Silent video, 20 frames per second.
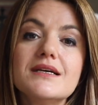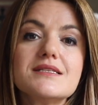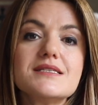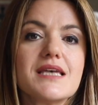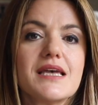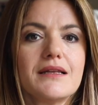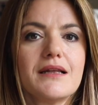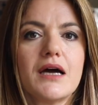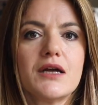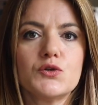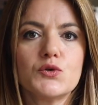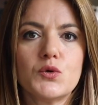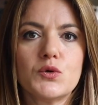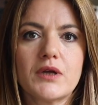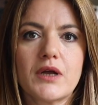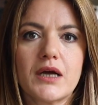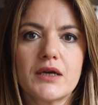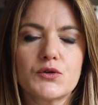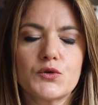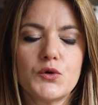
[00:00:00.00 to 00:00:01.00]
senaryo
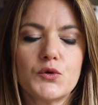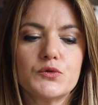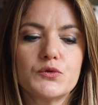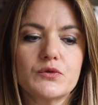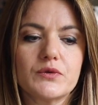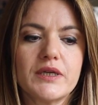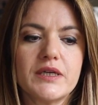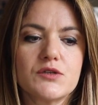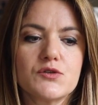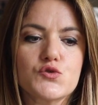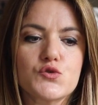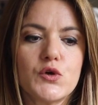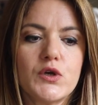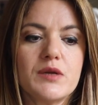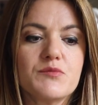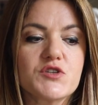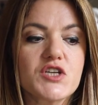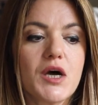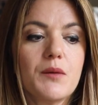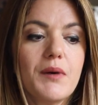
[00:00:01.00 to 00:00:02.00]
olarak gördüklerini söylemiş.